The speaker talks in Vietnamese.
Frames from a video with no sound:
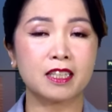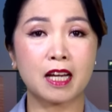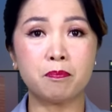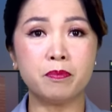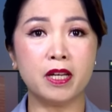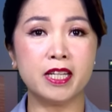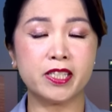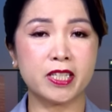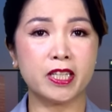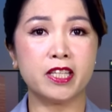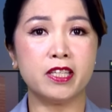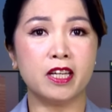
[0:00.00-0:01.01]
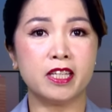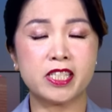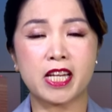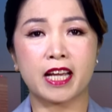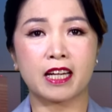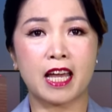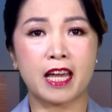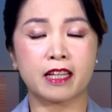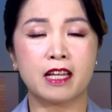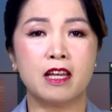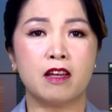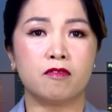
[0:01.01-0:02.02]
khắp nơi trên thế giới tràn lan
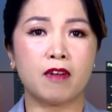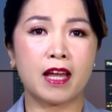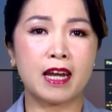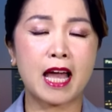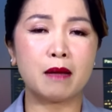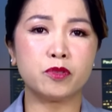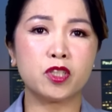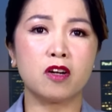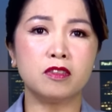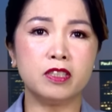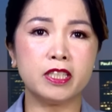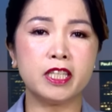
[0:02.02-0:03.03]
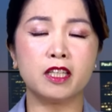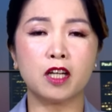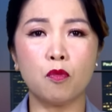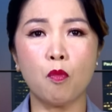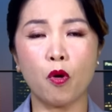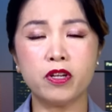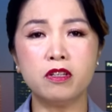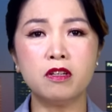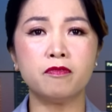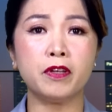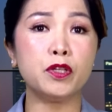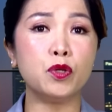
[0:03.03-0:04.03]
và làm cho người dân ở mỗi
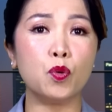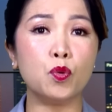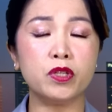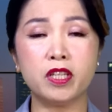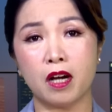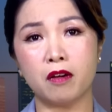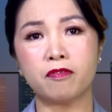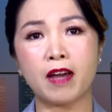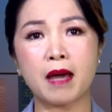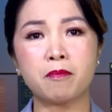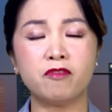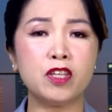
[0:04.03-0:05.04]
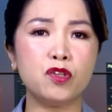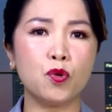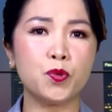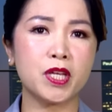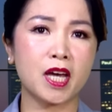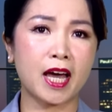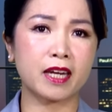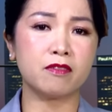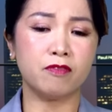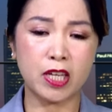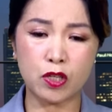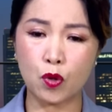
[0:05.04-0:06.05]
nước ví dụ như ở Pháp, ví dụ như ở Anh,
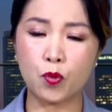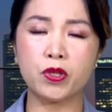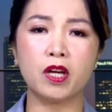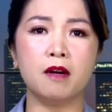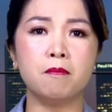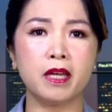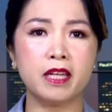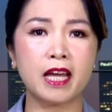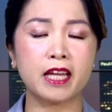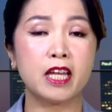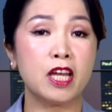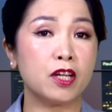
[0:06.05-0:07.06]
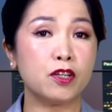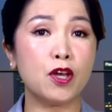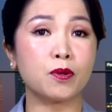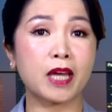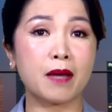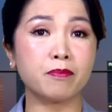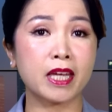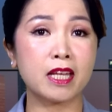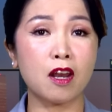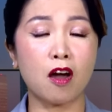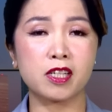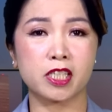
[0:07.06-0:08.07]
ví dụ như ở Mỹ đây đều cảm thấy
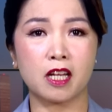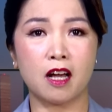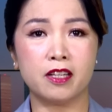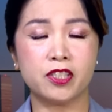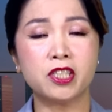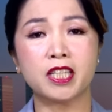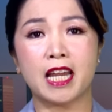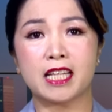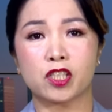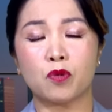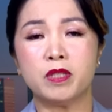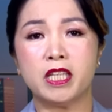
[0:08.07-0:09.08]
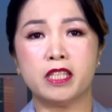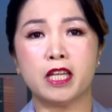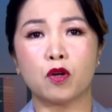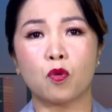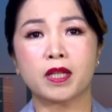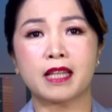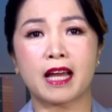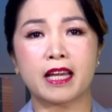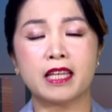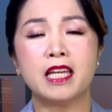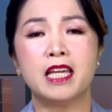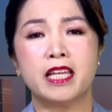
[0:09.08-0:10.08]
lo sợ trước cái làn sóng di dân quá
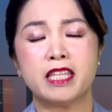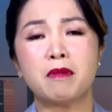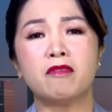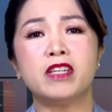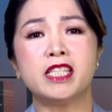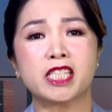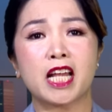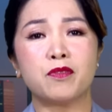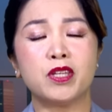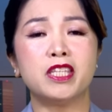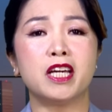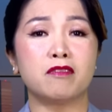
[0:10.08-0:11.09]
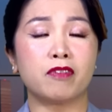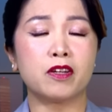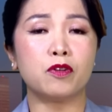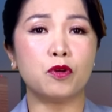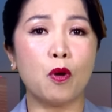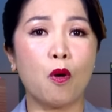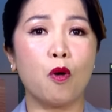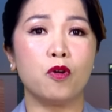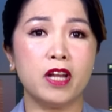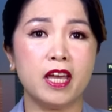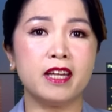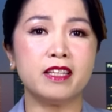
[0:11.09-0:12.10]
tải. Nhưng mà vì sao di dân phải đổ
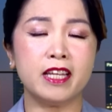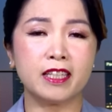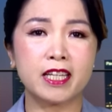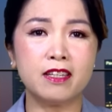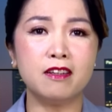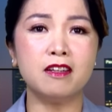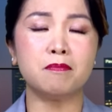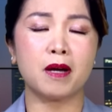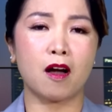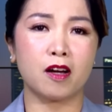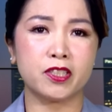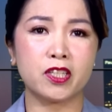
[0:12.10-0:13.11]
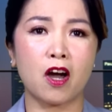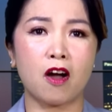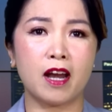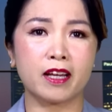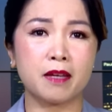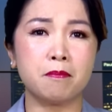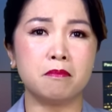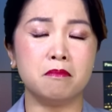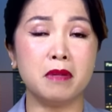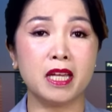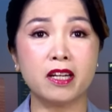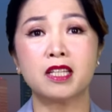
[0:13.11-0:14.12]
đến những cái nước mà họ cho là cái
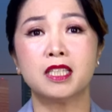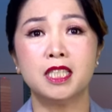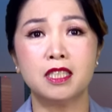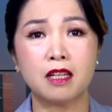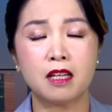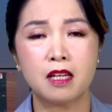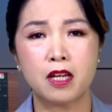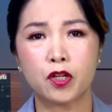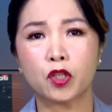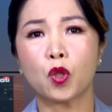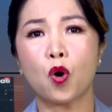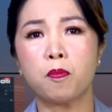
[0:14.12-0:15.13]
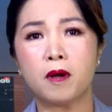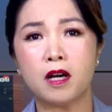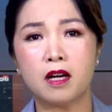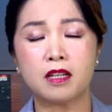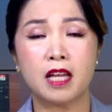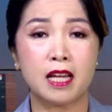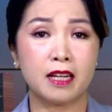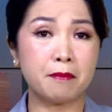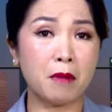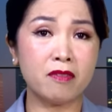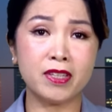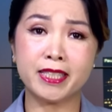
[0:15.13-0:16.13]
miền đất hứa nó tốt hơn là
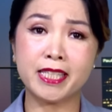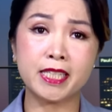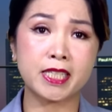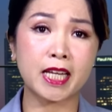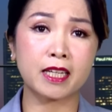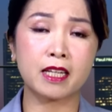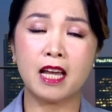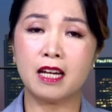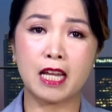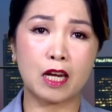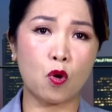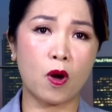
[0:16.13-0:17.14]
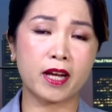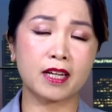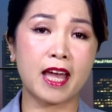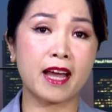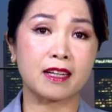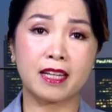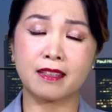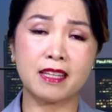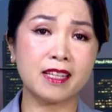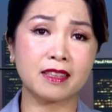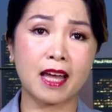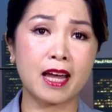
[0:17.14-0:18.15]
bởi vì chiến tranh là loạn lạc là
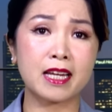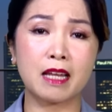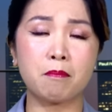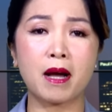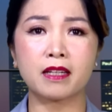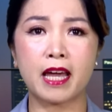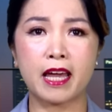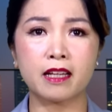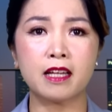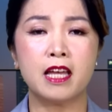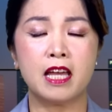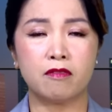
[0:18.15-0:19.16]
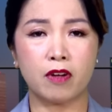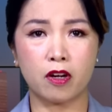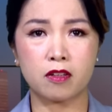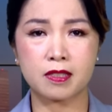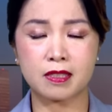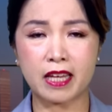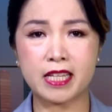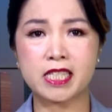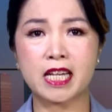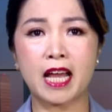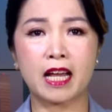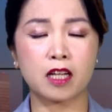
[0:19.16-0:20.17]
thiên tai là băng đảng và nó xảy
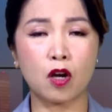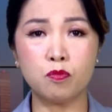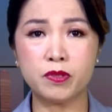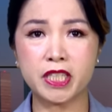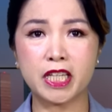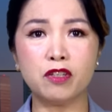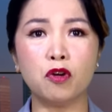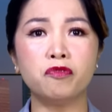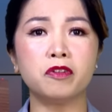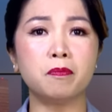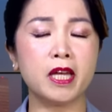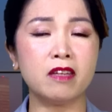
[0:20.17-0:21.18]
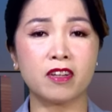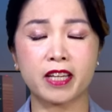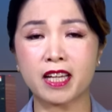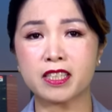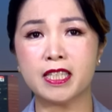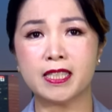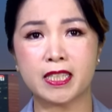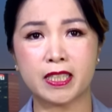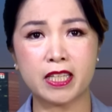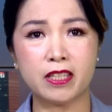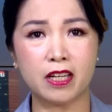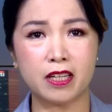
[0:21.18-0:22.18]
ra không chỉ đối với Mỹ và các nơi trên
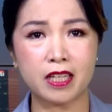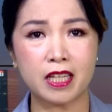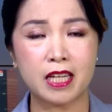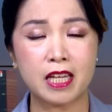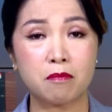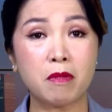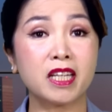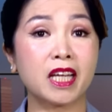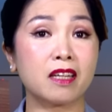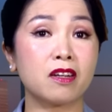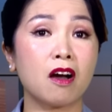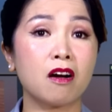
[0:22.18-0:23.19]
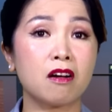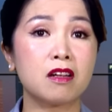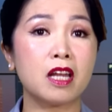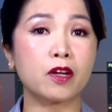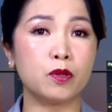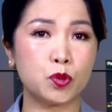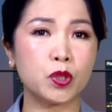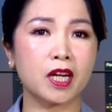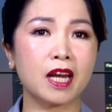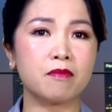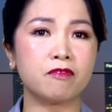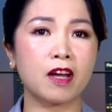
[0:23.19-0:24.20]
thế giới. Bên cạnh đó là câu chuyện
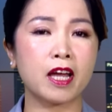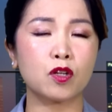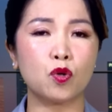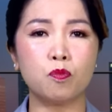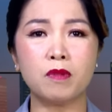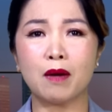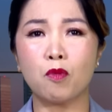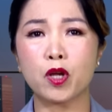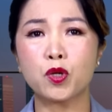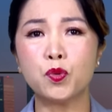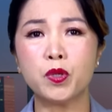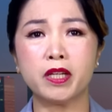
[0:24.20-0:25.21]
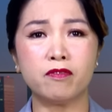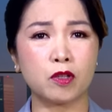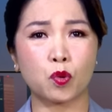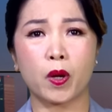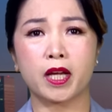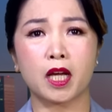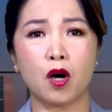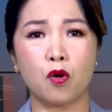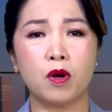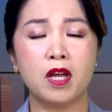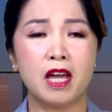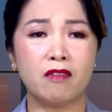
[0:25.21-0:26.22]
lạm phát cũng là một cái cú hích vào toàn cầu
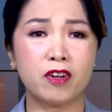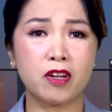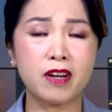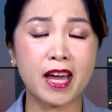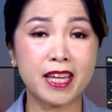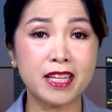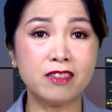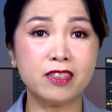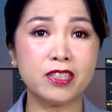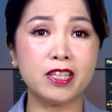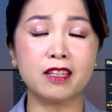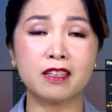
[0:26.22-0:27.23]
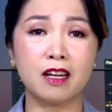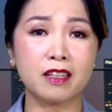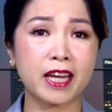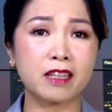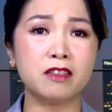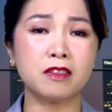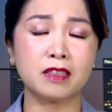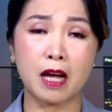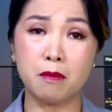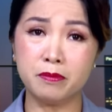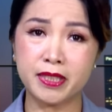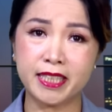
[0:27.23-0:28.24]
và nó đẩy người dân ở các nước
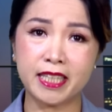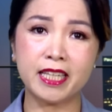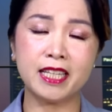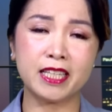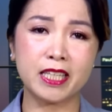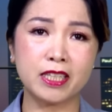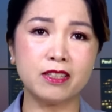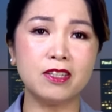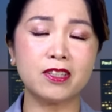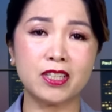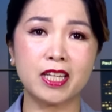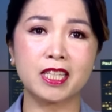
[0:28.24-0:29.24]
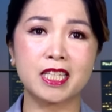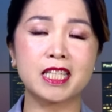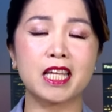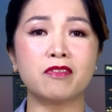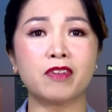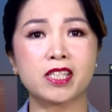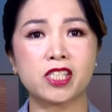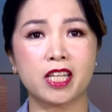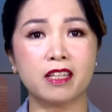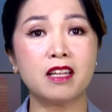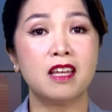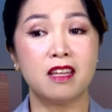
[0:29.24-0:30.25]
thậm chí là những nước có nền kinh tế phát triển
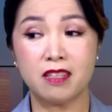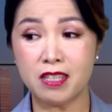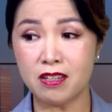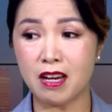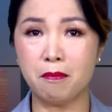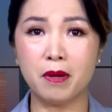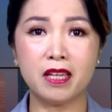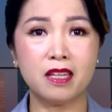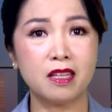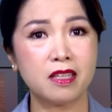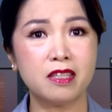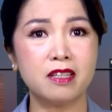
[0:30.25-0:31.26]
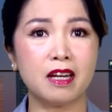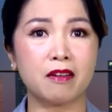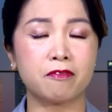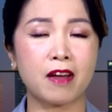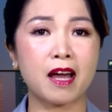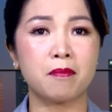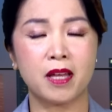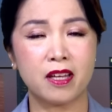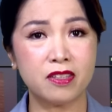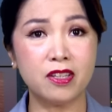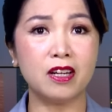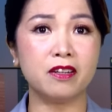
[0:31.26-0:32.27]
triển như là Mỹ, như là Pháp,
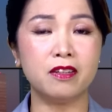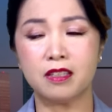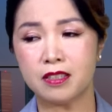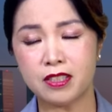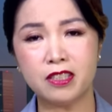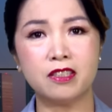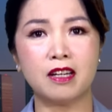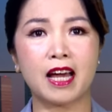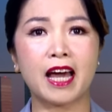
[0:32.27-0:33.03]
như là Đức, như là